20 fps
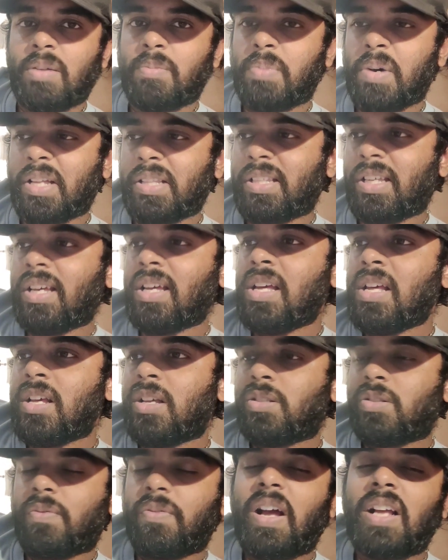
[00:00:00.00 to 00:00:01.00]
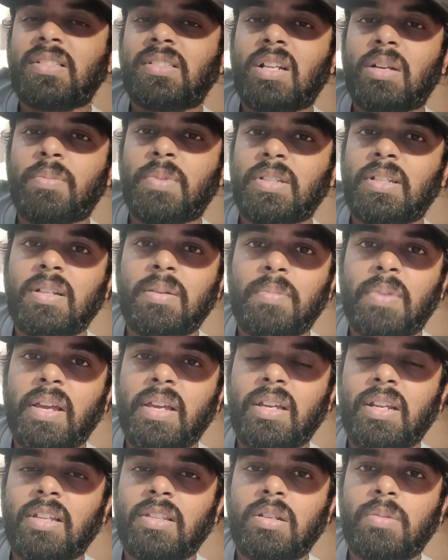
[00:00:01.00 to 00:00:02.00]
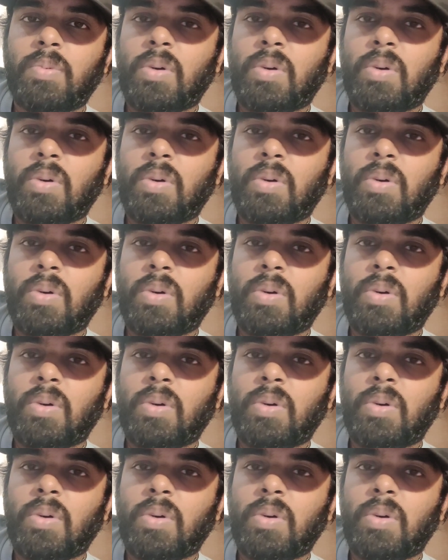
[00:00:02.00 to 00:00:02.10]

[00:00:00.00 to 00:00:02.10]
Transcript: நான் பார்த்தேன் ஸோ ஃபேன்ஸ்லாம் பார்த்திங்கன்னா பயங்கர